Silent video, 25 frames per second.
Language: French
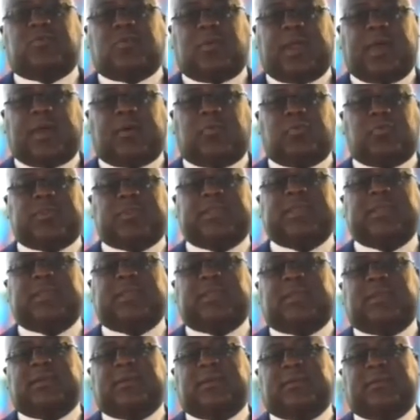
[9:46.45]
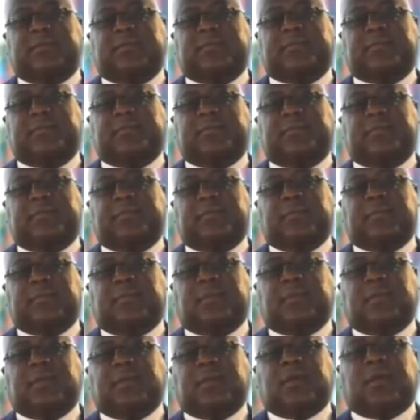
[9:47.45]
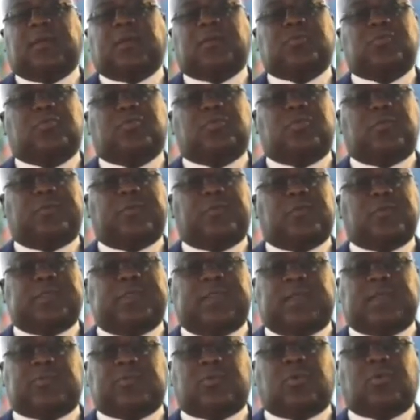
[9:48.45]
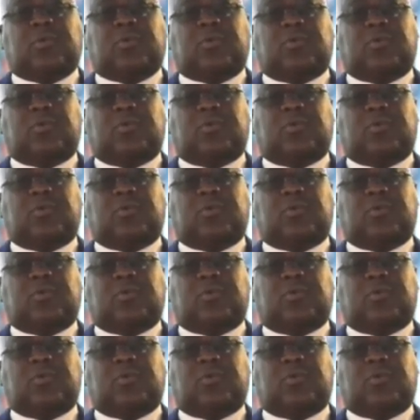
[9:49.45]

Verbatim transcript: de la routine. Nous devons être